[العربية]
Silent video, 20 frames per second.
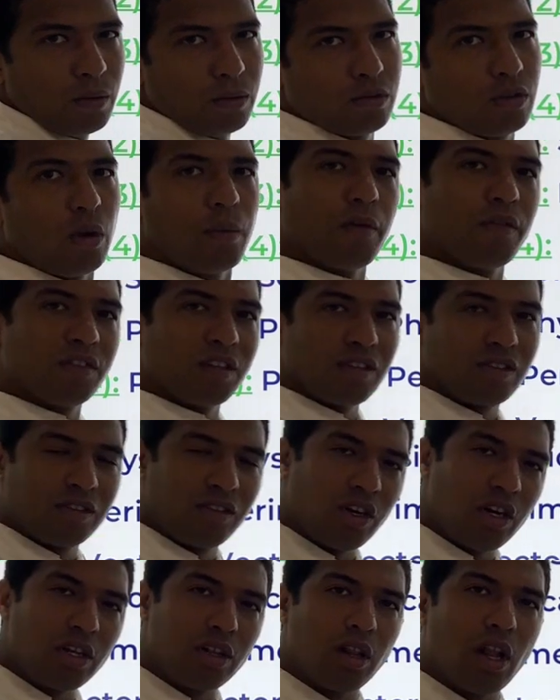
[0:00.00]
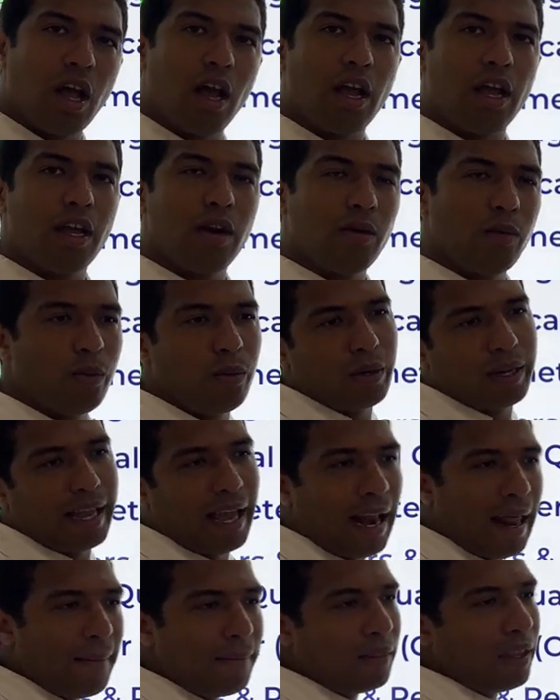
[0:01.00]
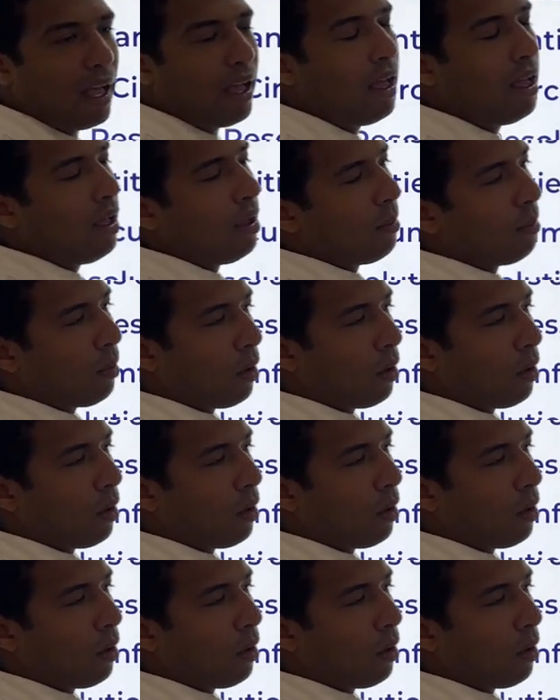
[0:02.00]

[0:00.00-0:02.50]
سلوب اوف ذا ستريت لاين والكلام ده